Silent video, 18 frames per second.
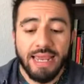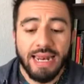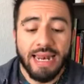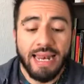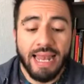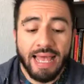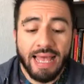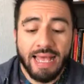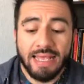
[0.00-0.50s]

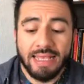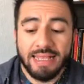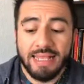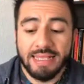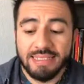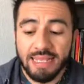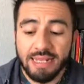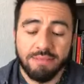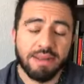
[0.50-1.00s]
la,
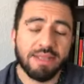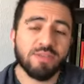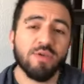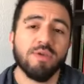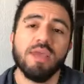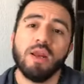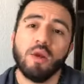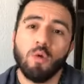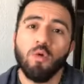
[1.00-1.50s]

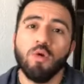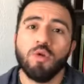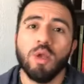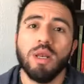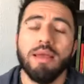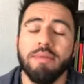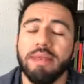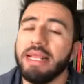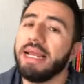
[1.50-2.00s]
celebración y el culto a
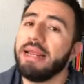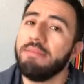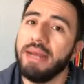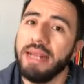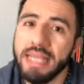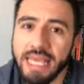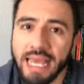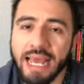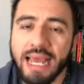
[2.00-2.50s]
la Virgen
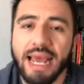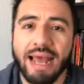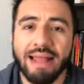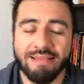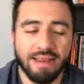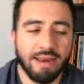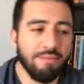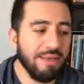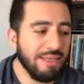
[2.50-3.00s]
María a
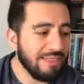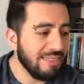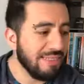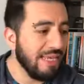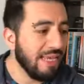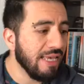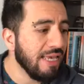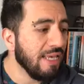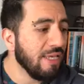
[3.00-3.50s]
través
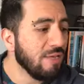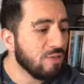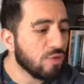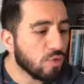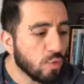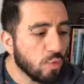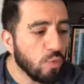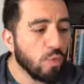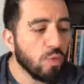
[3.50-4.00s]
de
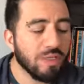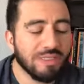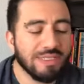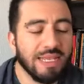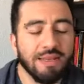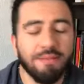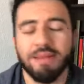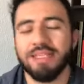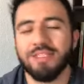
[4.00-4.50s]
su
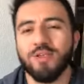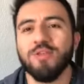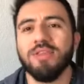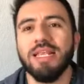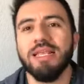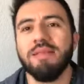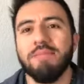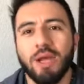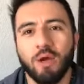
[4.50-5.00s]
celebración
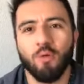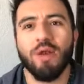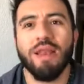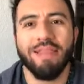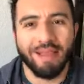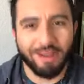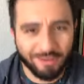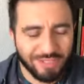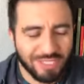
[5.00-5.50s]
de la
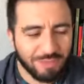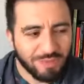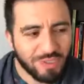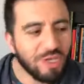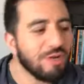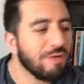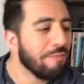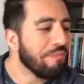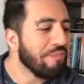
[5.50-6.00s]
Inmaculada
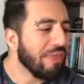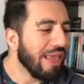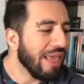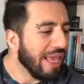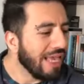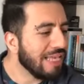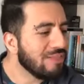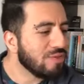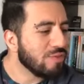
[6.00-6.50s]
Concepción.
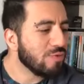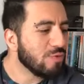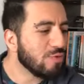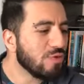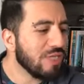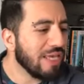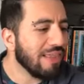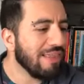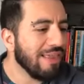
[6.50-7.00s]
Esto
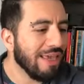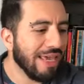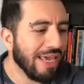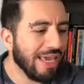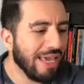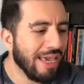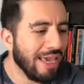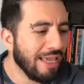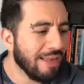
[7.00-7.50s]
sucede
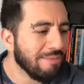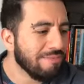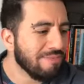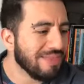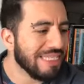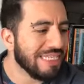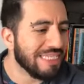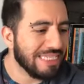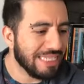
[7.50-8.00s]
en
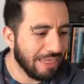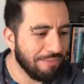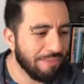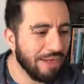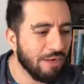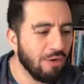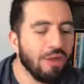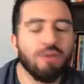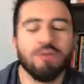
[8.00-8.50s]

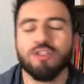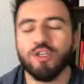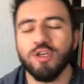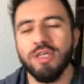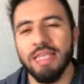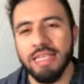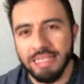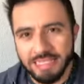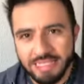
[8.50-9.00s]
diciembre, ¿no? El 8
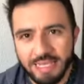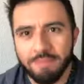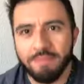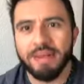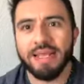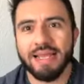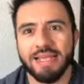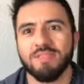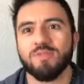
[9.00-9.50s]
de
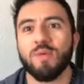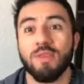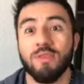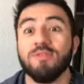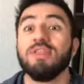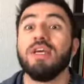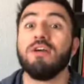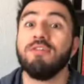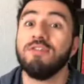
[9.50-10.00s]
diciembre, que es
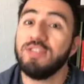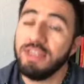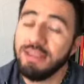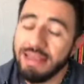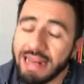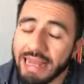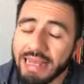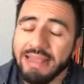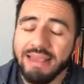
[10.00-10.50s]
cuando se
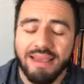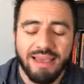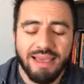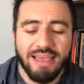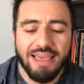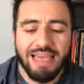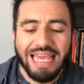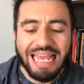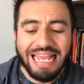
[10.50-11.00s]
considera
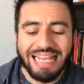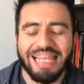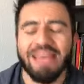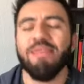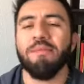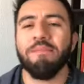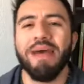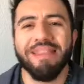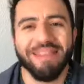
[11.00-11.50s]
el Día
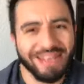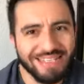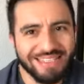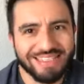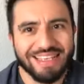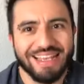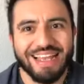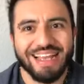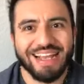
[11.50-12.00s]
de
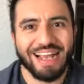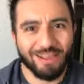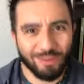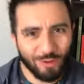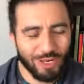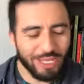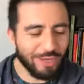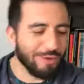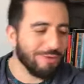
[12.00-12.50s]
Madres
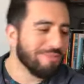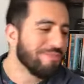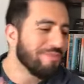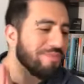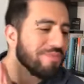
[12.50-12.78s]
Católico.